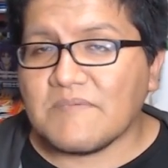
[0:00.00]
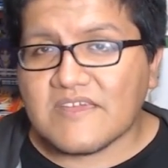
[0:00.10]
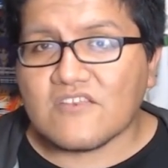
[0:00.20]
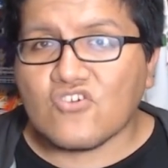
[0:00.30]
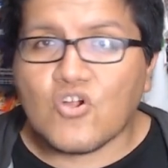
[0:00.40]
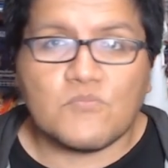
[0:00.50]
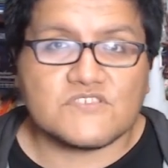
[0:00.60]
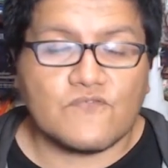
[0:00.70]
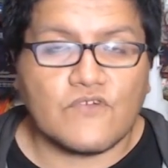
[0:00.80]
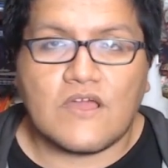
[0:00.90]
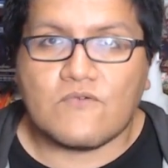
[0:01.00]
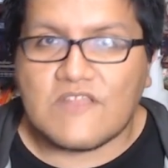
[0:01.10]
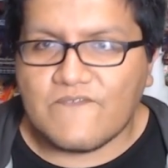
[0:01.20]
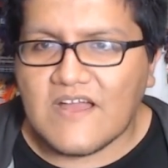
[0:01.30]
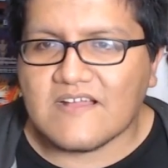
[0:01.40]
a verlo como si fuera
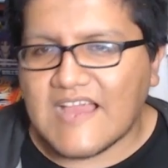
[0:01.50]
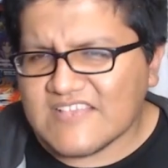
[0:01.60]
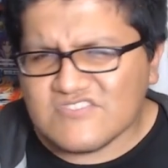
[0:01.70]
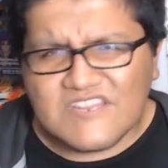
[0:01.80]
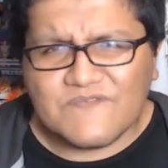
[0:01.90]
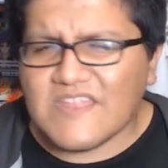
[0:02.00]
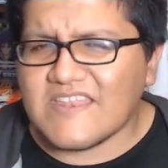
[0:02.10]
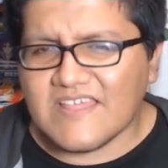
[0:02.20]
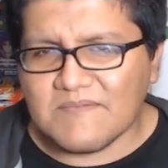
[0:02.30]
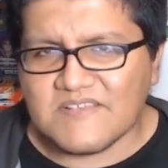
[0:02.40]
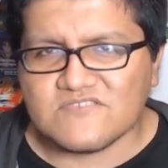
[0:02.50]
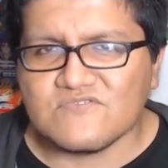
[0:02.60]
una fan. A eso se refiere nada más.